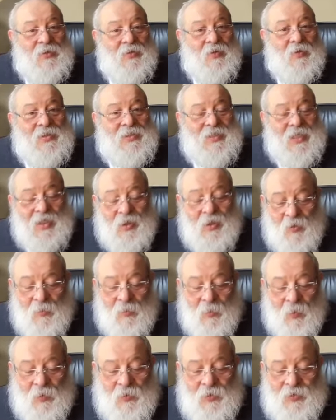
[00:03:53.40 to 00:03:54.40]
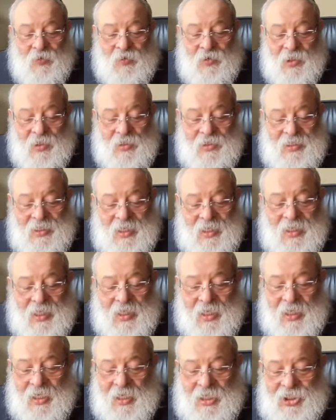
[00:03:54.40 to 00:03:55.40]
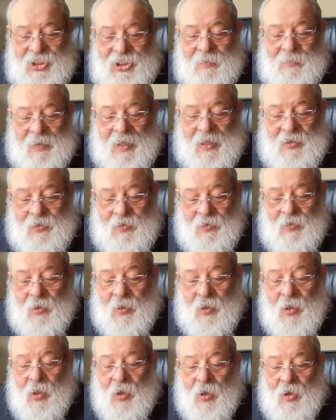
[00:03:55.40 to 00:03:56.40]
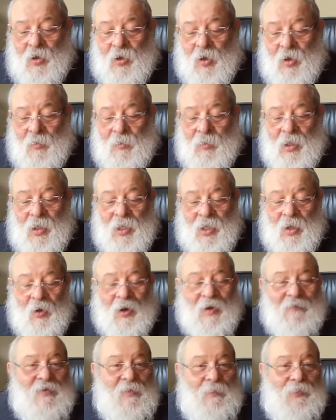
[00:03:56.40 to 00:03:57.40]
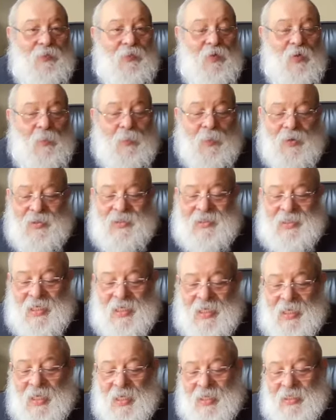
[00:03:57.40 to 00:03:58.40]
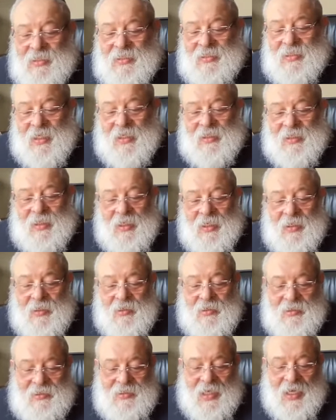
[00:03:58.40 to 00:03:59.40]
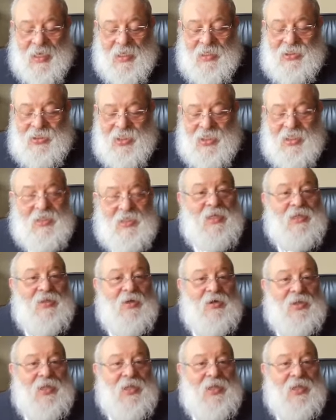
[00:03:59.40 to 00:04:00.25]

Donc c'est le monde tout entier qui est régi par Dieu, comme avaient pu le penser certains sages qui étaient